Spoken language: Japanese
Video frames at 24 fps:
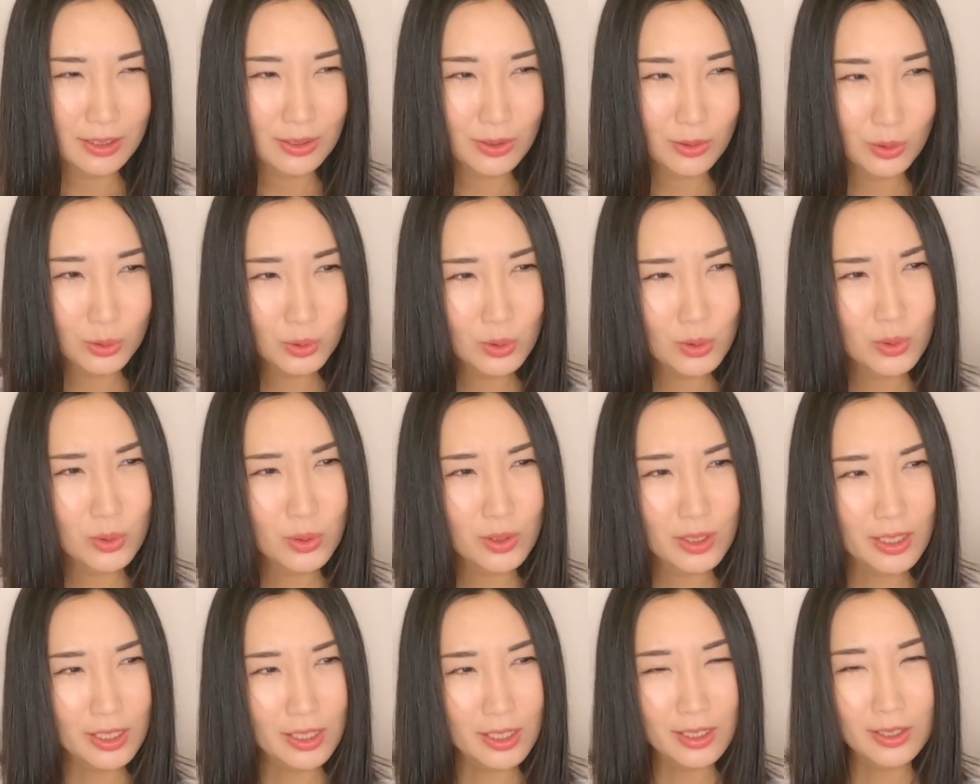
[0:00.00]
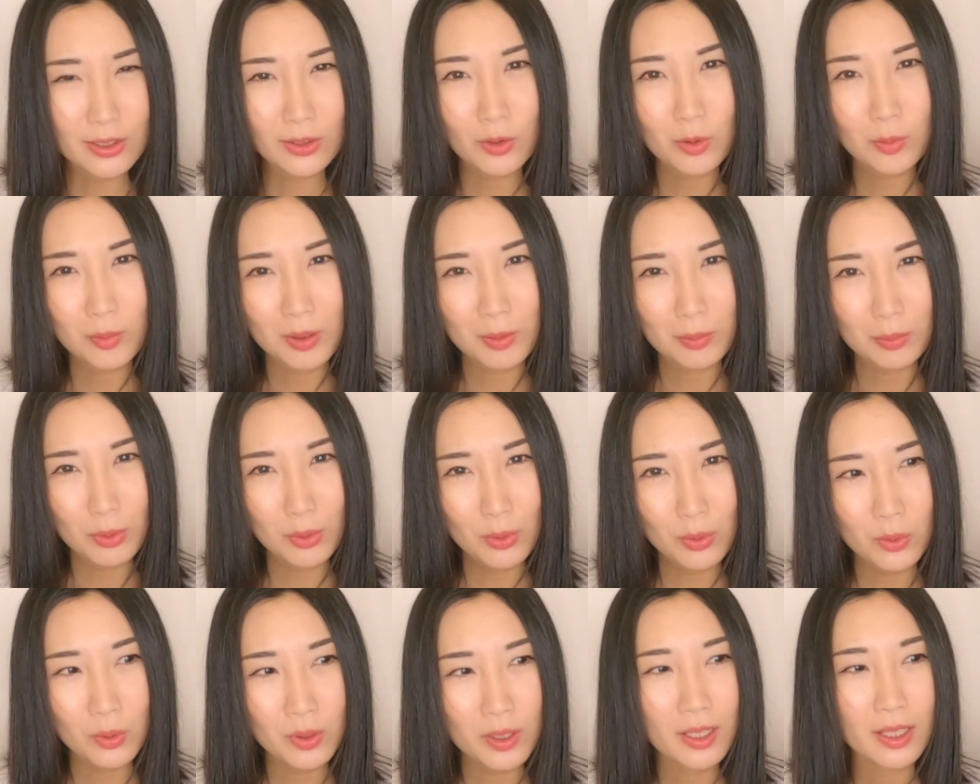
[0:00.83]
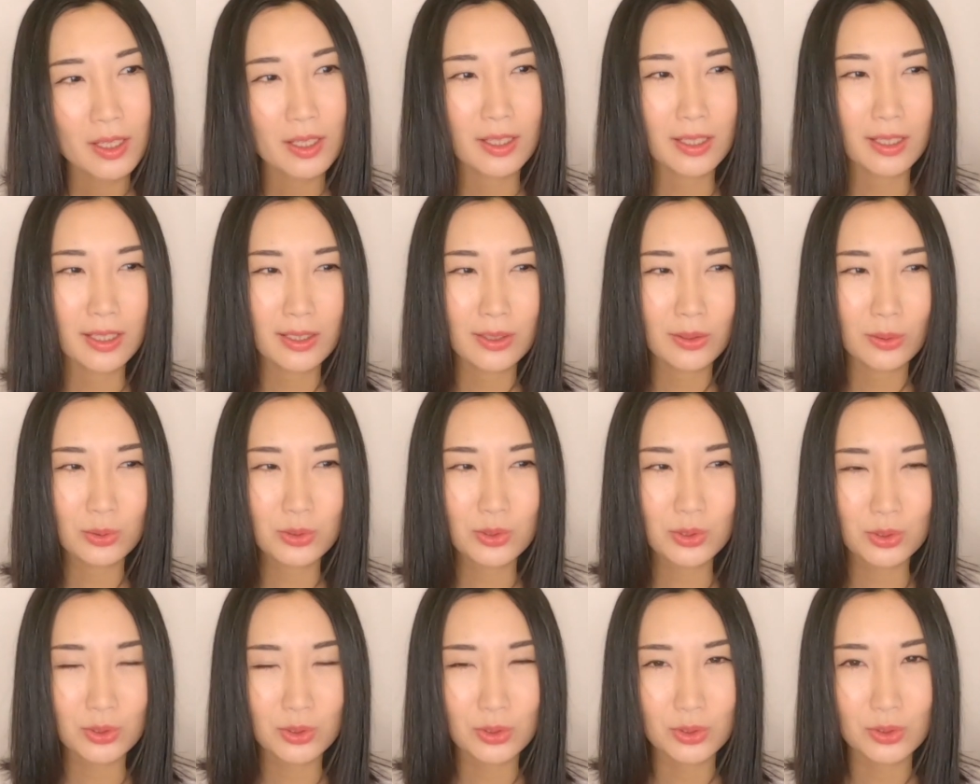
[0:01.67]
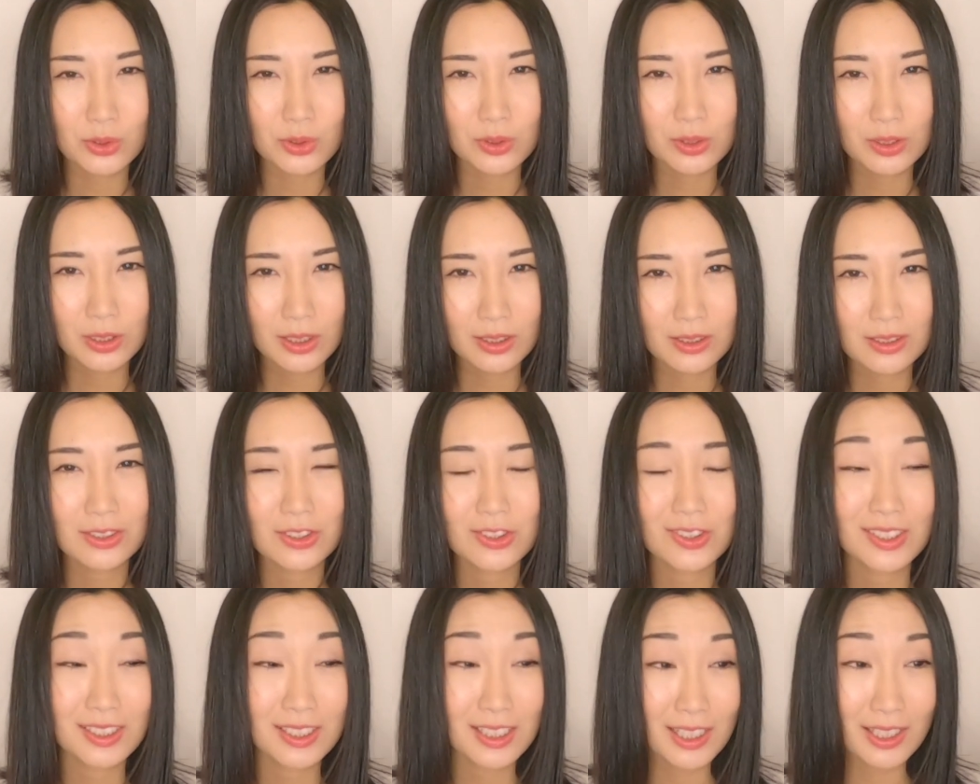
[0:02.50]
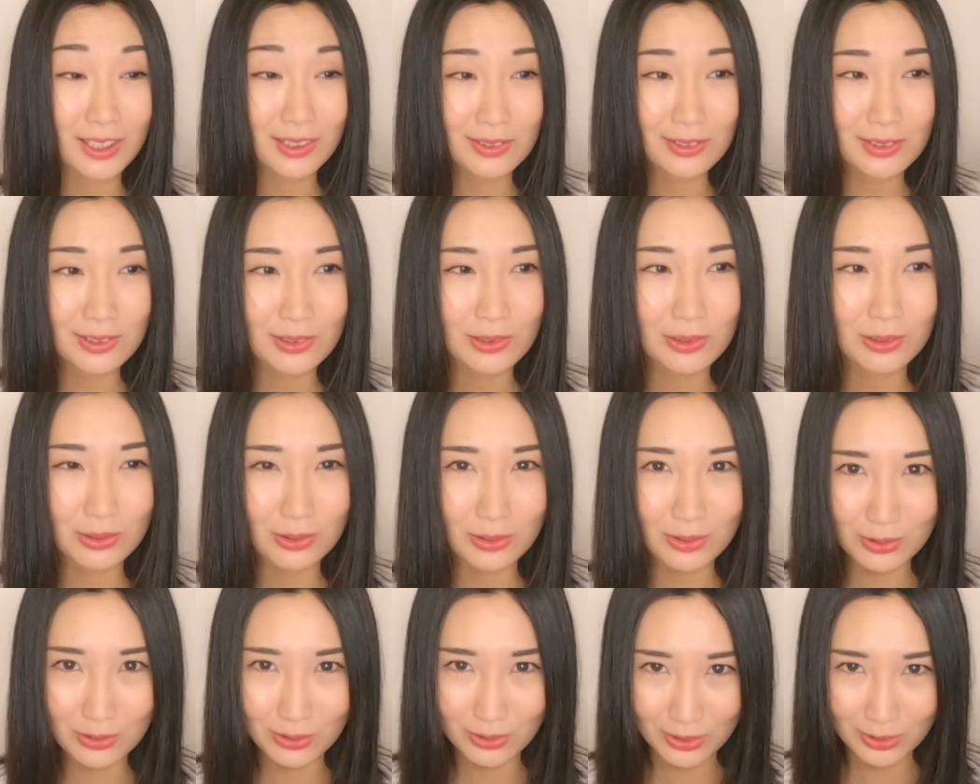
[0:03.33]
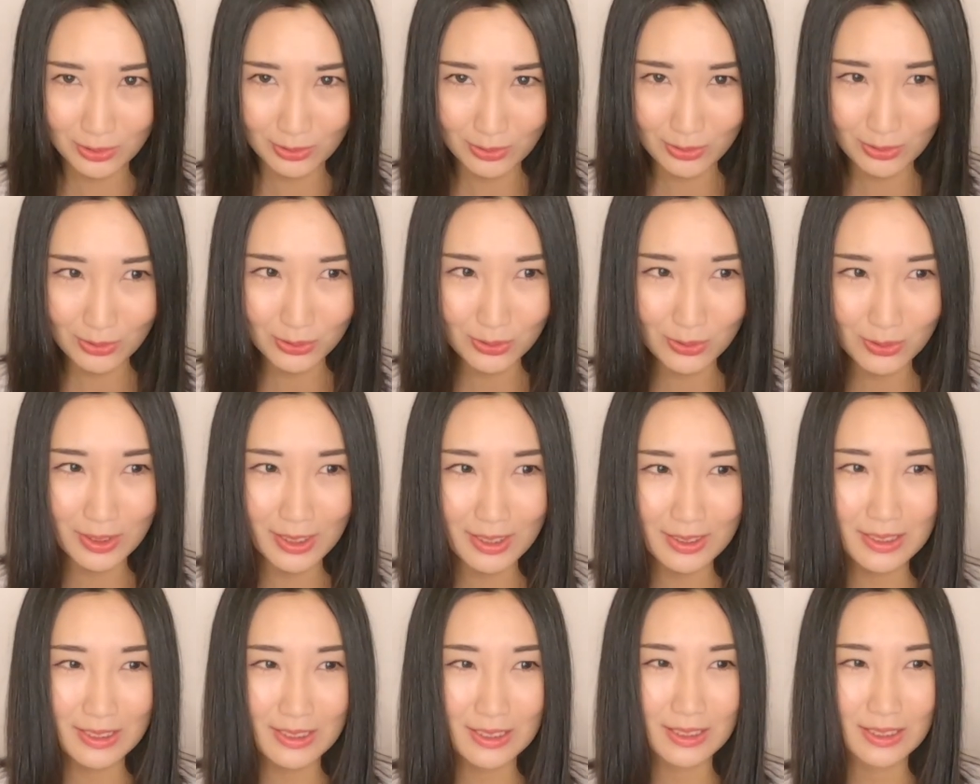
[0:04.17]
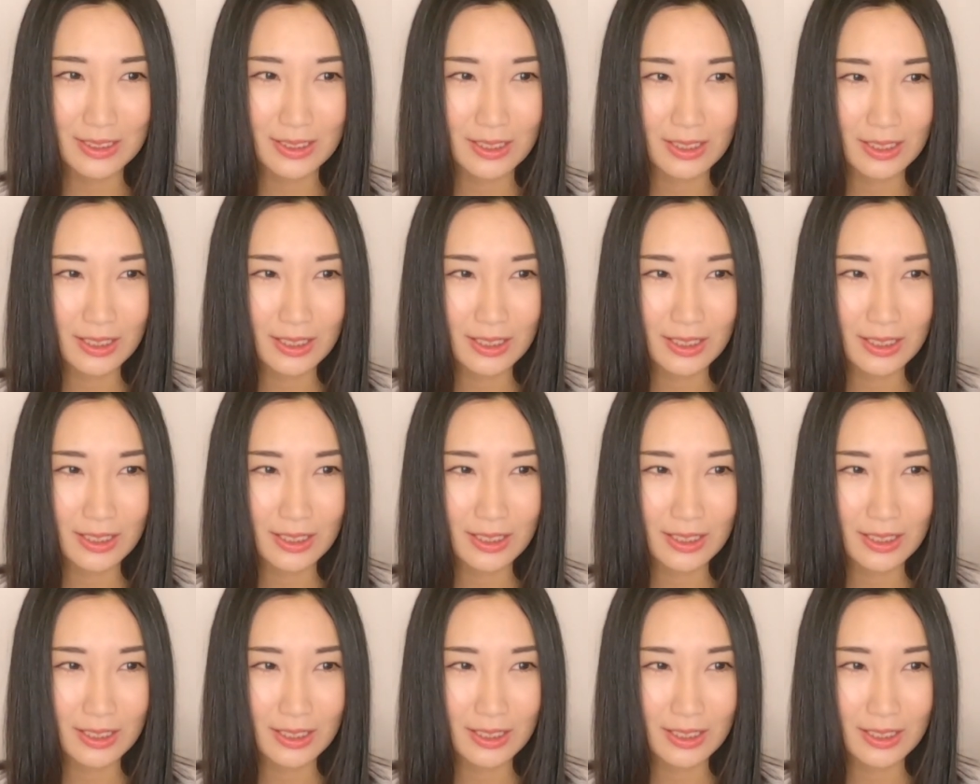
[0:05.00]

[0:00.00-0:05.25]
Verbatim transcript: この営業マンも営業職についている男の人のことです。